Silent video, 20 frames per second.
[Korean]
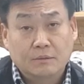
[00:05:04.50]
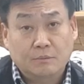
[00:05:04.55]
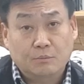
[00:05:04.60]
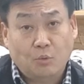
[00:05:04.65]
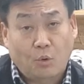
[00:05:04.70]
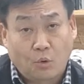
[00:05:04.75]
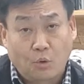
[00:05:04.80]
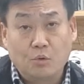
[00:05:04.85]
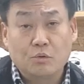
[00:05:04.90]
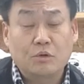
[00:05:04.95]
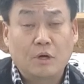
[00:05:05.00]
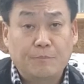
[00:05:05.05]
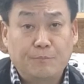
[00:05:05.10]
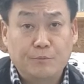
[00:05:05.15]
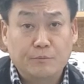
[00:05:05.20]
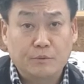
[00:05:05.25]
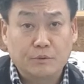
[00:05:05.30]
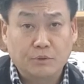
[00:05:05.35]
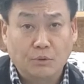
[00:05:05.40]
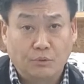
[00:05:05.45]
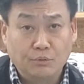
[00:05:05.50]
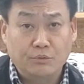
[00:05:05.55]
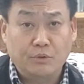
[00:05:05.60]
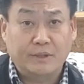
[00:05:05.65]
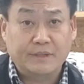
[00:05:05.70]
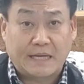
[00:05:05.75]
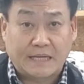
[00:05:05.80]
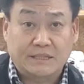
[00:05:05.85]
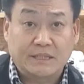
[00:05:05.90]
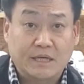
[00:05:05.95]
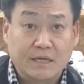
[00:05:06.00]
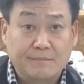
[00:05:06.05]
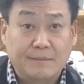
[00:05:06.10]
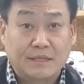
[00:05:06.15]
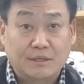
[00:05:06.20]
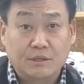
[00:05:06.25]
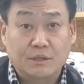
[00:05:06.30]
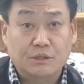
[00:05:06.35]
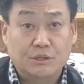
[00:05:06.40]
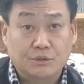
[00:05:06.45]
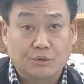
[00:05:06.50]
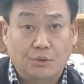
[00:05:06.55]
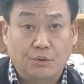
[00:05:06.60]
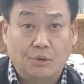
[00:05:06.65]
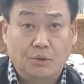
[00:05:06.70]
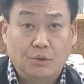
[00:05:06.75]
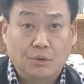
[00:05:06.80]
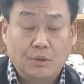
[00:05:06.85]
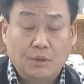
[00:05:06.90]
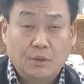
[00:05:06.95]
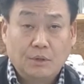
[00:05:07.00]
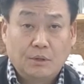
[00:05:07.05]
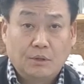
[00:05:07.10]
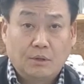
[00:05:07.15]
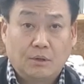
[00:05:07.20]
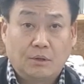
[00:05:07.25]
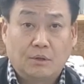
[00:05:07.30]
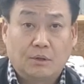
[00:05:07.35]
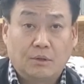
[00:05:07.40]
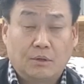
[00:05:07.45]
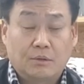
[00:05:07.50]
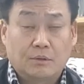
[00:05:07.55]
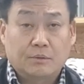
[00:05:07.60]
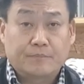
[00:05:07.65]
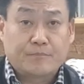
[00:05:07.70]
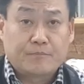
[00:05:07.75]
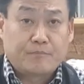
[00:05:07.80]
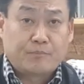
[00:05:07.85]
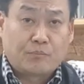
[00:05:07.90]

고온 거품은 온도가 낮아야 만들어지고 어,